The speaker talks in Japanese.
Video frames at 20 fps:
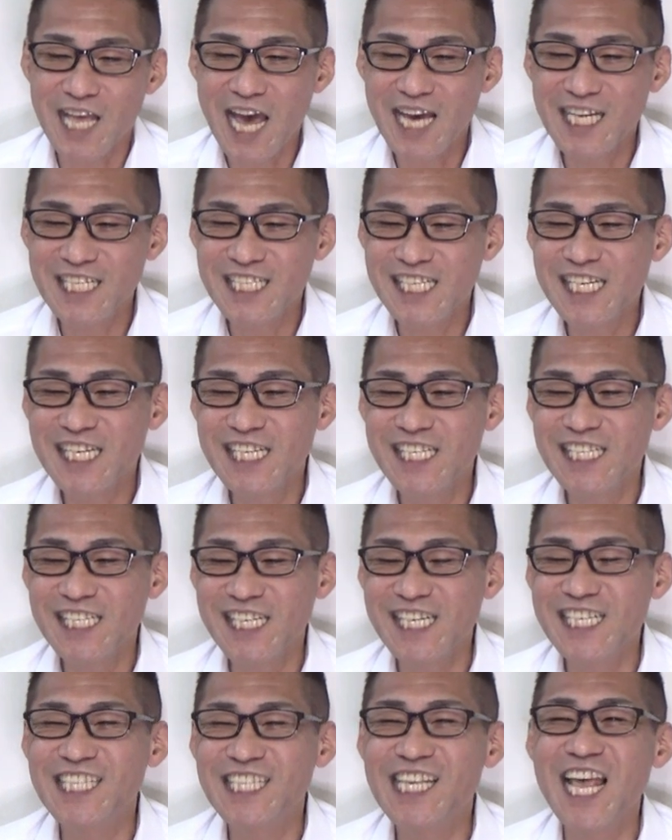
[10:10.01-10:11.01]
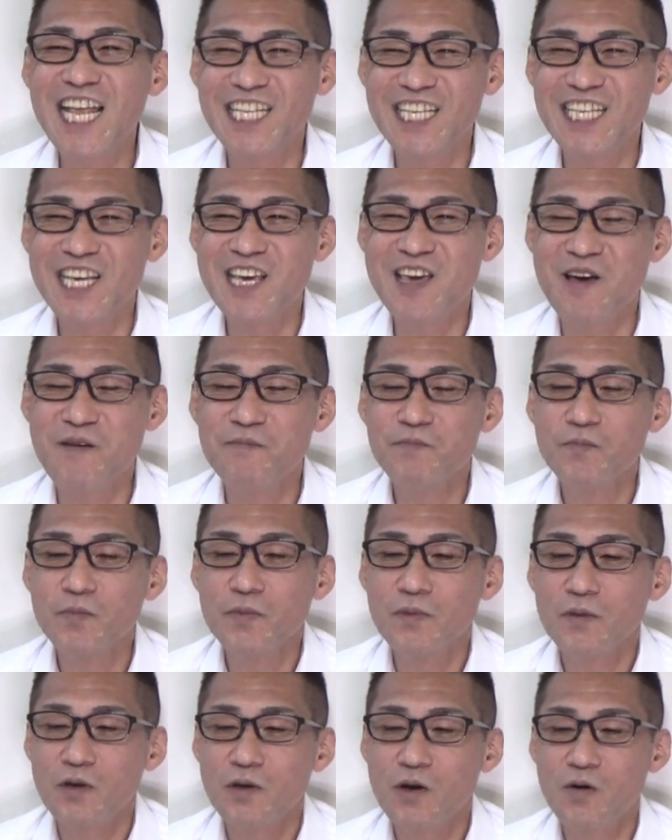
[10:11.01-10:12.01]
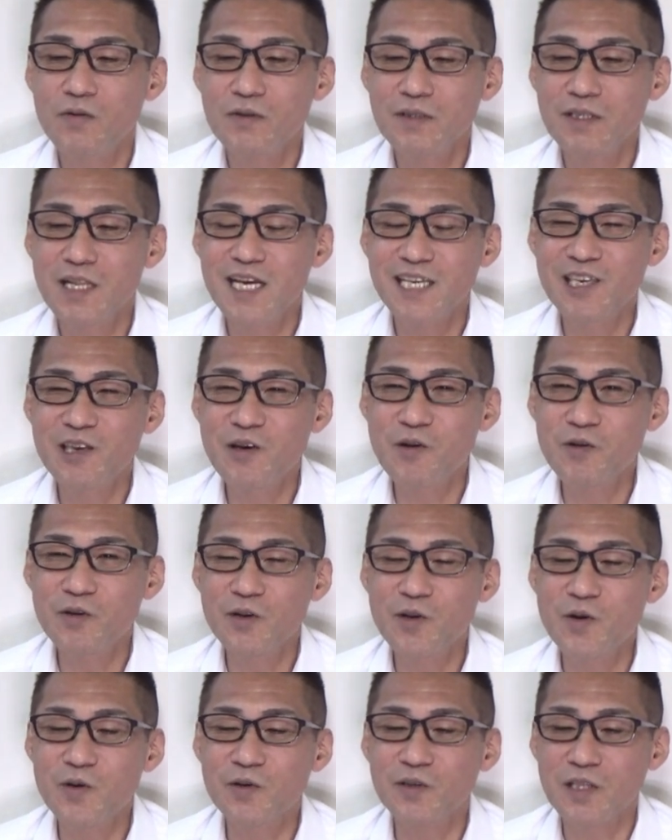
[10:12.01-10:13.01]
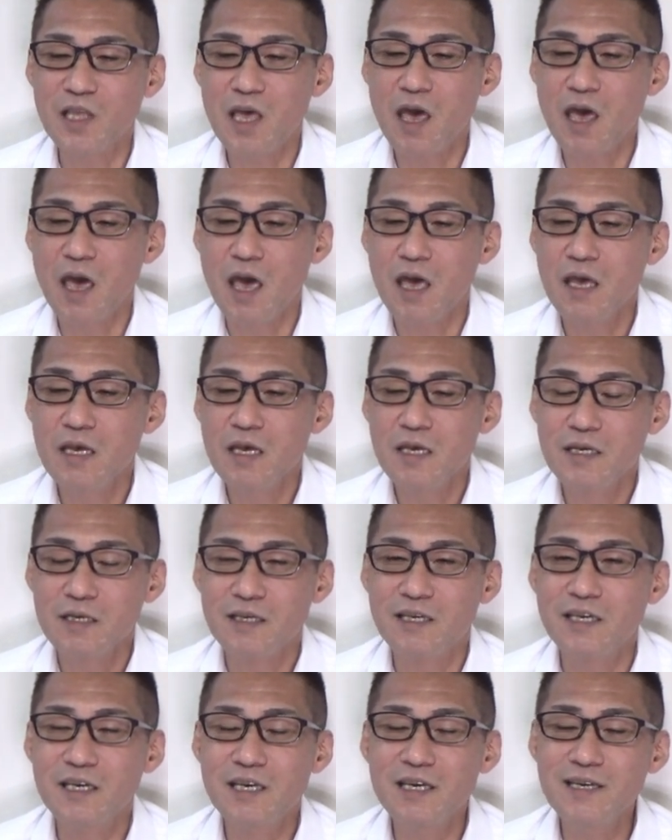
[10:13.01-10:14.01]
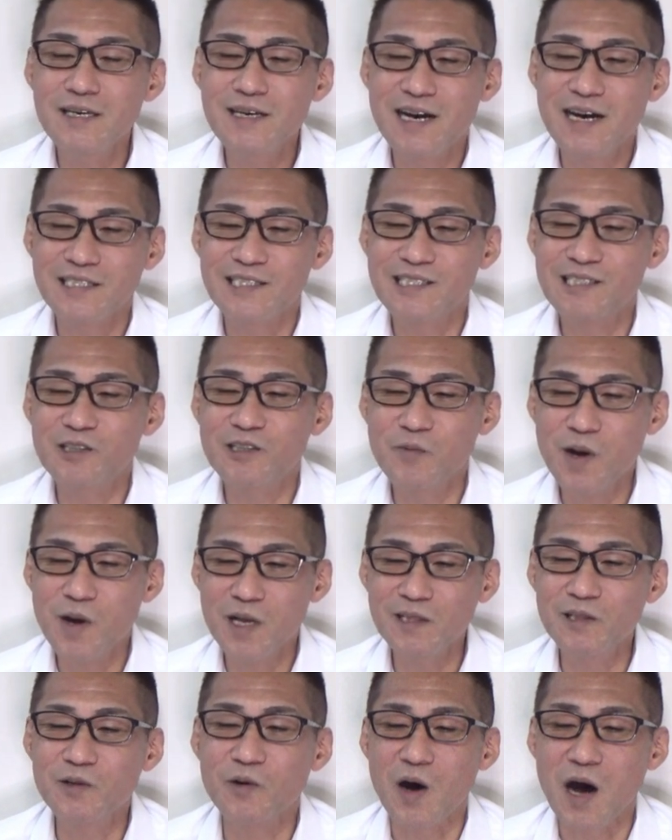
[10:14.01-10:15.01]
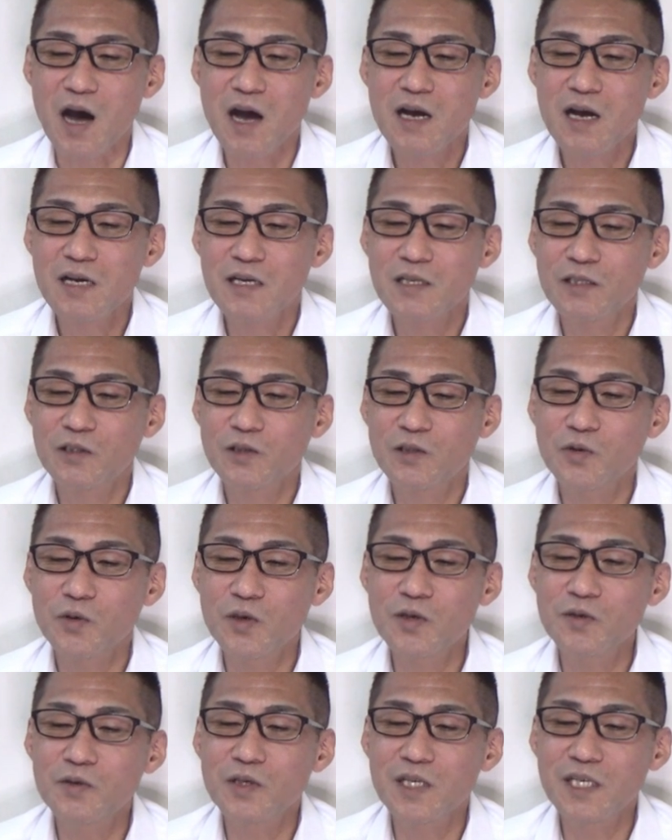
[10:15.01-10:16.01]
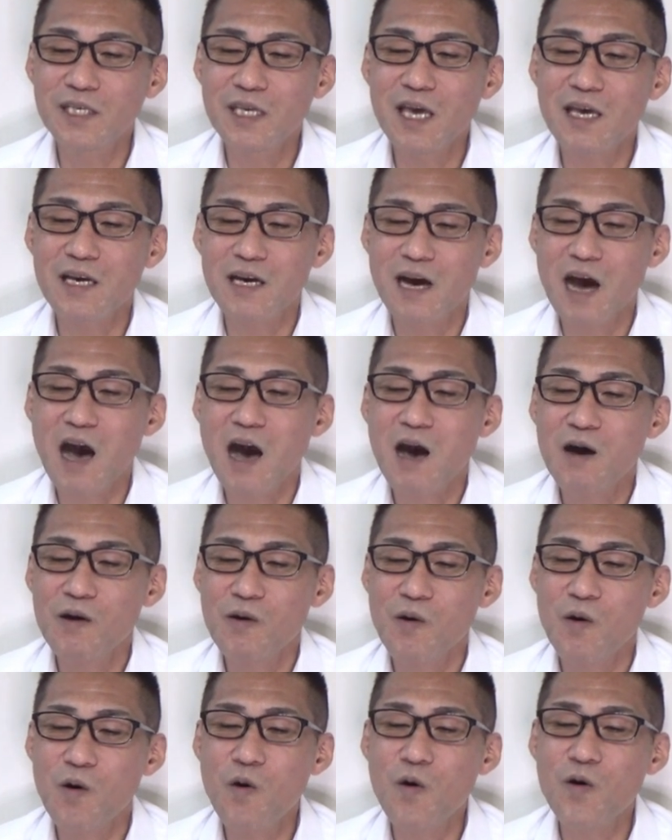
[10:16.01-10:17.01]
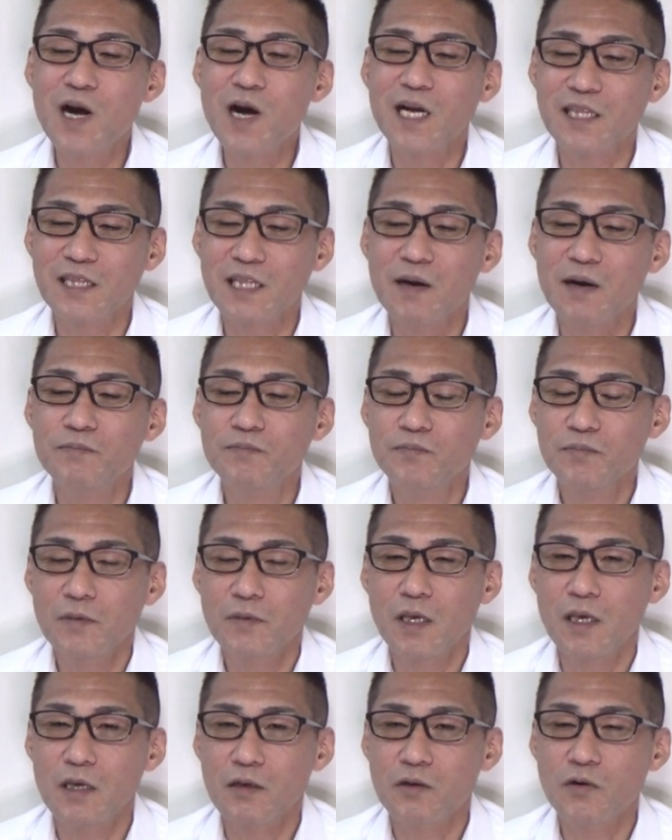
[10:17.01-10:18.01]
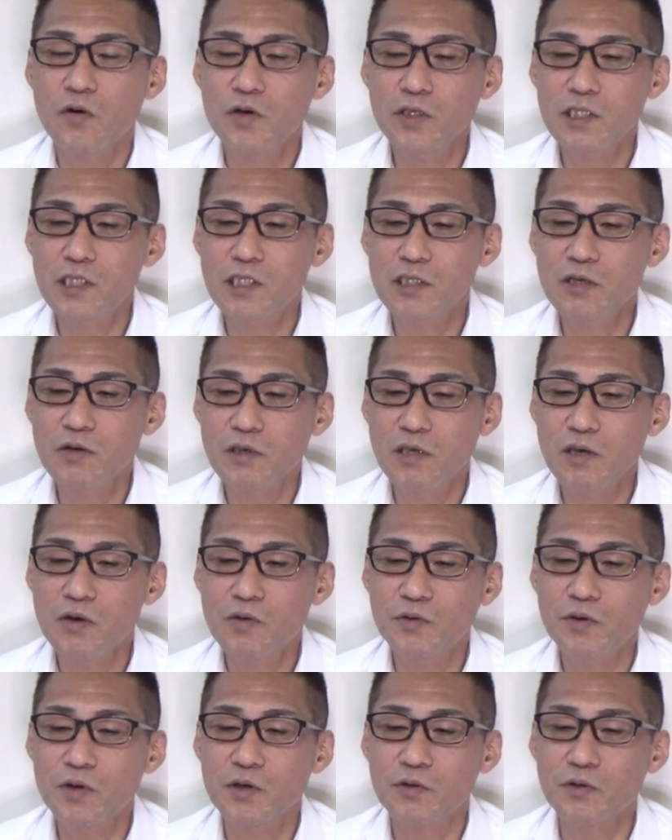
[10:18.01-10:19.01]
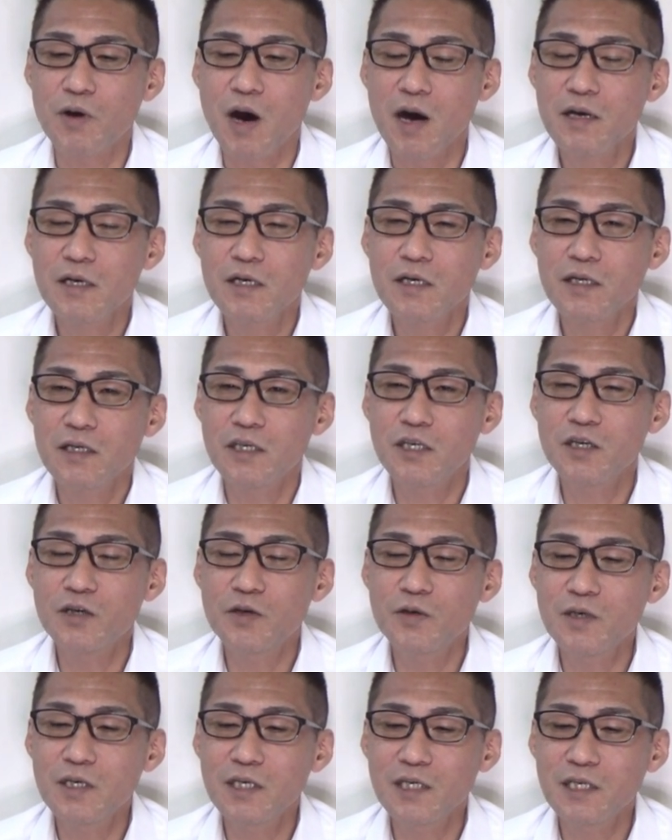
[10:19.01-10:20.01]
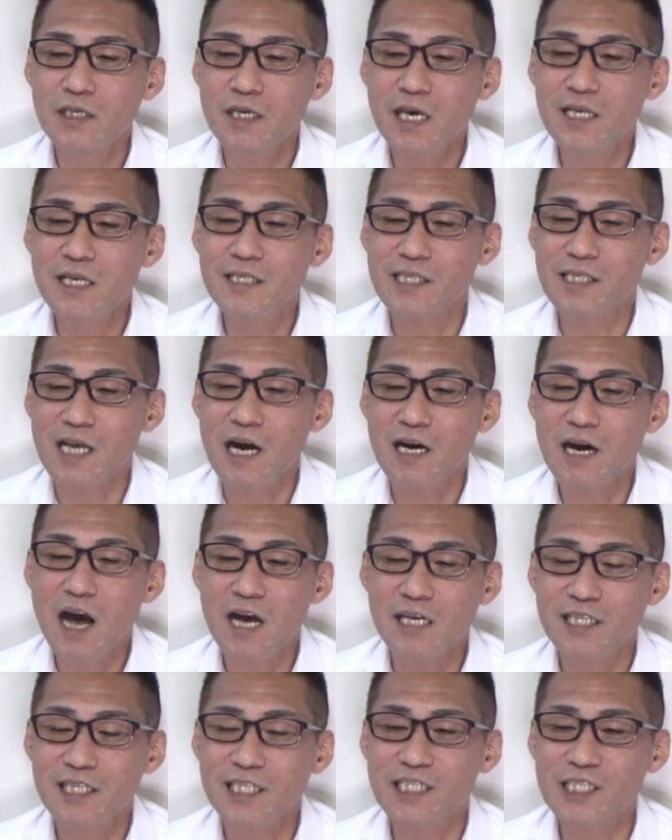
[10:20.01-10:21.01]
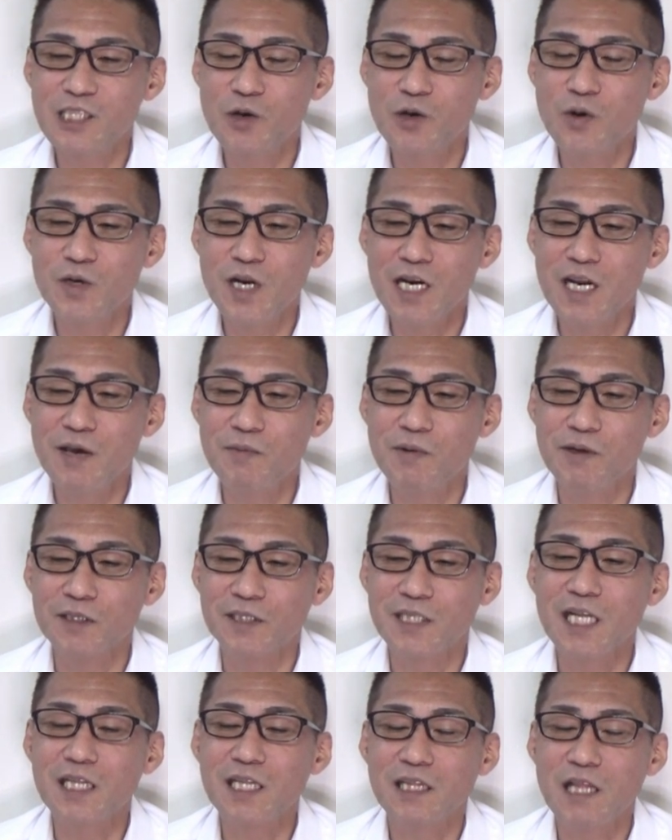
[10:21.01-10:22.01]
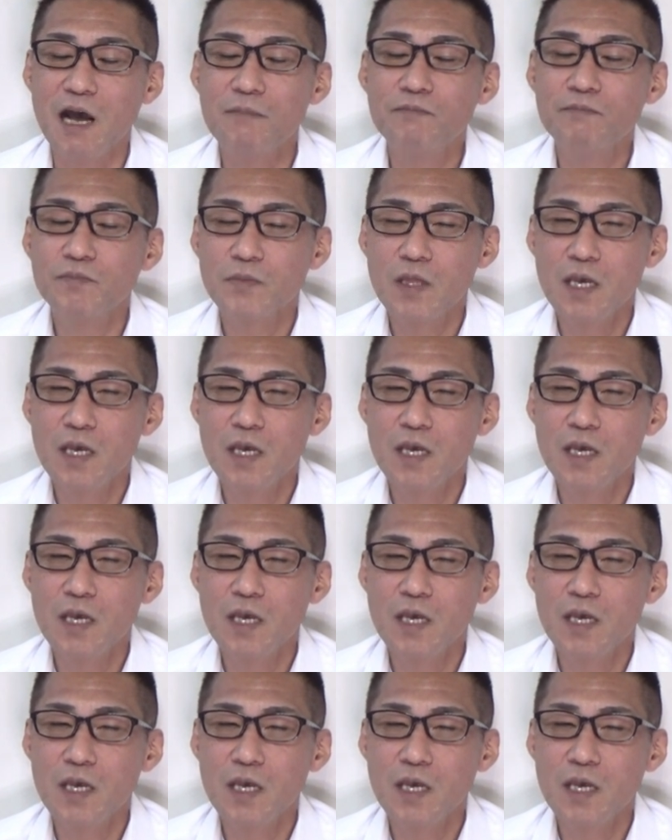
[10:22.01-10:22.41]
大臣以前にこんな記憶力で議員が務まんのかという利権が多かった、えー、こいつの記憶力は入院検査が必要なレベルだった